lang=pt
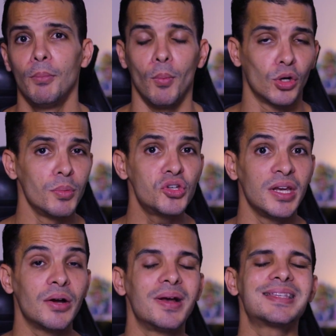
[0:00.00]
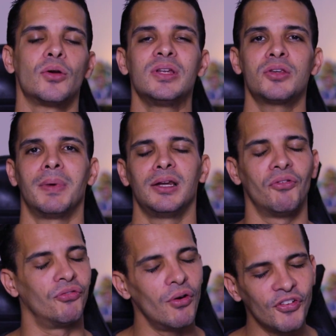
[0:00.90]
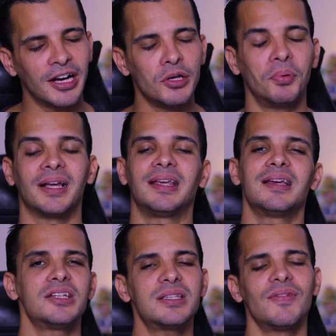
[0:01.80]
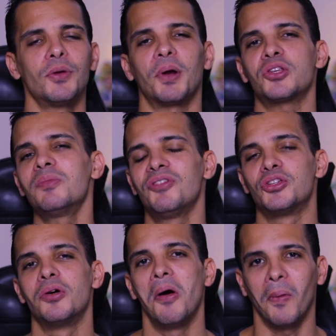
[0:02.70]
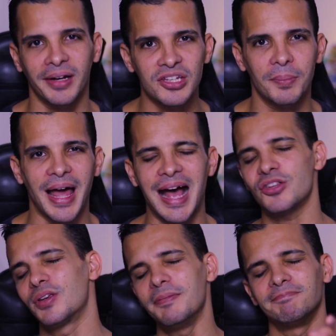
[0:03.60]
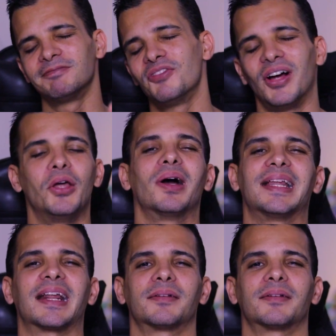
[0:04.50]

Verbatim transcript: Bom, meu nome é Diego, esse é o It's Mine, eu vou ficando por aqui e a gente se vê no próximo vídeo. Um grande abraço e valeu, galera!